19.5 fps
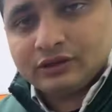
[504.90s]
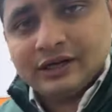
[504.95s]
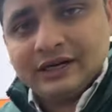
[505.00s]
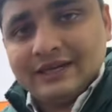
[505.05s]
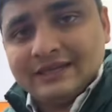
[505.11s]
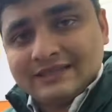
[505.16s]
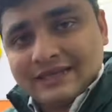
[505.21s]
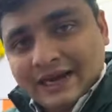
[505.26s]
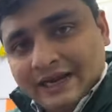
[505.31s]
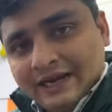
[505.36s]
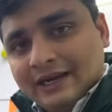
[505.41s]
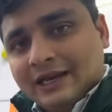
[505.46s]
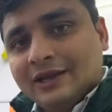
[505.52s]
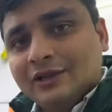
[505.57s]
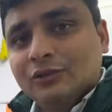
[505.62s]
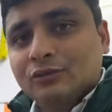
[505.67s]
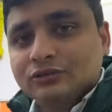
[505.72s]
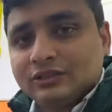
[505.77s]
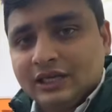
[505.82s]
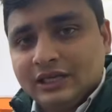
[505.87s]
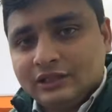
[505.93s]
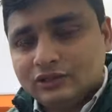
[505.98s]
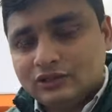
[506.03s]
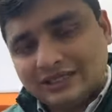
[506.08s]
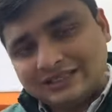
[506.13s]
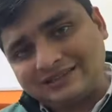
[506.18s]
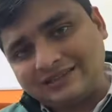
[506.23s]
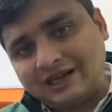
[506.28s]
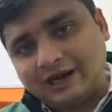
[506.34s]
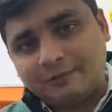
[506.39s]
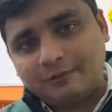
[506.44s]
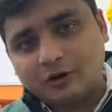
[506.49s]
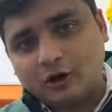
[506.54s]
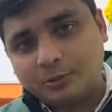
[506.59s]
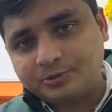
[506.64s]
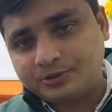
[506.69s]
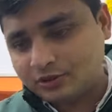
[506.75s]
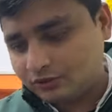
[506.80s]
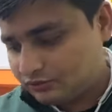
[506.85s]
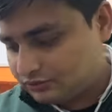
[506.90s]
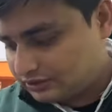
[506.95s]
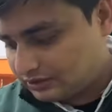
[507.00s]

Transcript: हैं डिज़ाइन कई होता है जैसा आपका ऑप्शन